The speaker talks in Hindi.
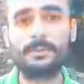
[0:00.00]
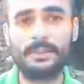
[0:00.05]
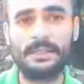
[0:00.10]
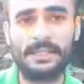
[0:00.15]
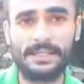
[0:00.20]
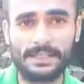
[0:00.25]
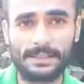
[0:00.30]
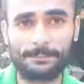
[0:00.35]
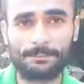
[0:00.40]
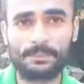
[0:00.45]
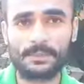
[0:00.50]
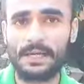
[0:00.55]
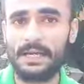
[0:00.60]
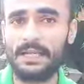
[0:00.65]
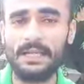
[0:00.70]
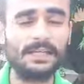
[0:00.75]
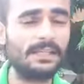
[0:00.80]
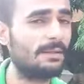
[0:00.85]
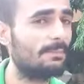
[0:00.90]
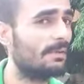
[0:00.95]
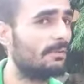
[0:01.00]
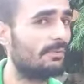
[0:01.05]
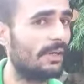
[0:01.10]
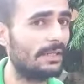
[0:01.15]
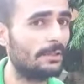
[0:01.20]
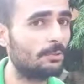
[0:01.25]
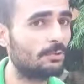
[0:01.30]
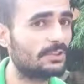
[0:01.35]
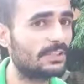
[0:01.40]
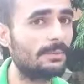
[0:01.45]
भी मिलेगी हालांकि मैं
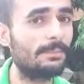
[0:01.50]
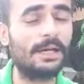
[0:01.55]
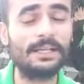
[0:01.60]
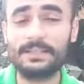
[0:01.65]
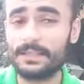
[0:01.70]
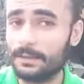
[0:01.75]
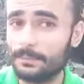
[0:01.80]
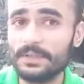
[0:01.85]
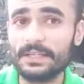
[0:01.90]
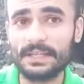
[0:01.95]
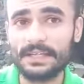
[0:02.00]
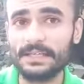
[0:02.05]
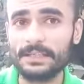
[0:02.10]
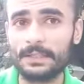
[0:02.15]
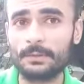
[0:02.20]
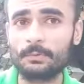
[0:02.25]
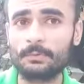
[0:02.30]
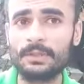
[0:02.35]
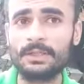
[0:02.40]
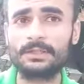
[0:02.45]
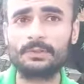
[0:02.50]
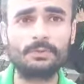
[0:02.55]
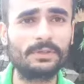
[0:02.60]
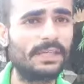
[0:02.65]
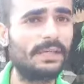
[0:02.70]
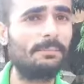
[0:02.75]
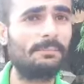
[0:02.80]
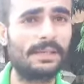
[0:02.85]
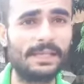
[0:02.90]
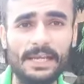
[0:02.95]
वैल्यूज़ की बात अभी नहीं करूँगा
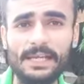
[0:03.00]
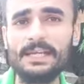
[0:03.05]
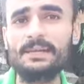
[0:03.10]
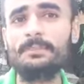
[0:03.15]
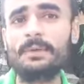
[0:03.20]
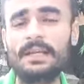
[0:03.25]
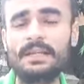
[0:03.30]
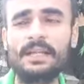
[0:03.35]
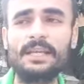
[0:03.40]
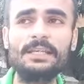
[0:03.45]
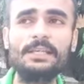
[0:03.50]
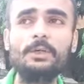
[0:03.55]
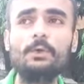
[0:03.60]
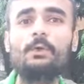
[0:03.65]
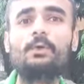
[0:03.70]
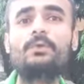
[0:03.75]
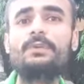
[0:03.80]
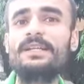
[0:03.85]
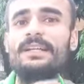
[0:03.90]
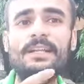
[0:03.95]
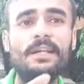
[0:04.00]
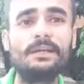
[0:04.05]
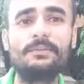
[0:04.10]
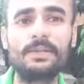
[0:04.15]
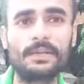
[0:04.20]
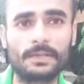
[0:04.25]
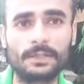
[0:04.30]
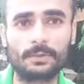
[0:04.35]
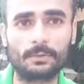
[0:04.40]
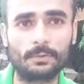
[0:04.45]
क्योंकि मेरा ये मानना है कि ओवर
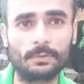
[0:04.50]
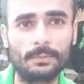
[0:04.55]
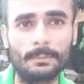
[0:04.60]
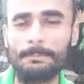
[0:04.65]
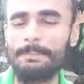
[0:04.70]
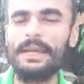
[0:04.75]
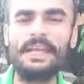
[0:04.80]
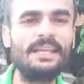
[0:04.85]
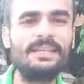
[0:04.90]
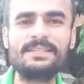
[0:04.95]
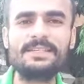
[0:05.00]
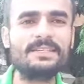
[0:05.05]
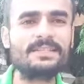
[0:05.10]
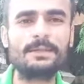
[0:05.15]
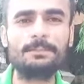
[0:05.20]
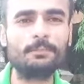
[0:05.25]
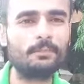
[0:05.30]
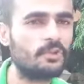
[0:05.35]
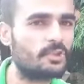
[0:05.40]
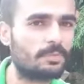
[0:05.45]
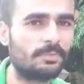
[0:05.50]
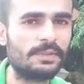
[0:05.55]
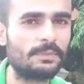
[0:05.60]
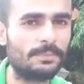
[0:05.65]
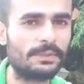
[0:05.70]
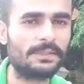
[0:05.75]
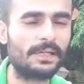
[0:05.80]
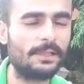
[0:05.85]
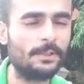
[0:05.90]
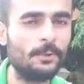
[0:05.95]
डिलीवर करो पहले से सब कुछ मत
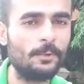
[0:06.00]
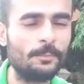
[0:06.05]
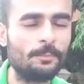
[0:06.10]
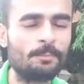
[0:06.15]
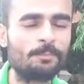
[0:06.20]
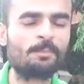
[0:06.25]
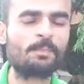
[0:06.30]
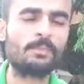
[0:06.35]
बता दो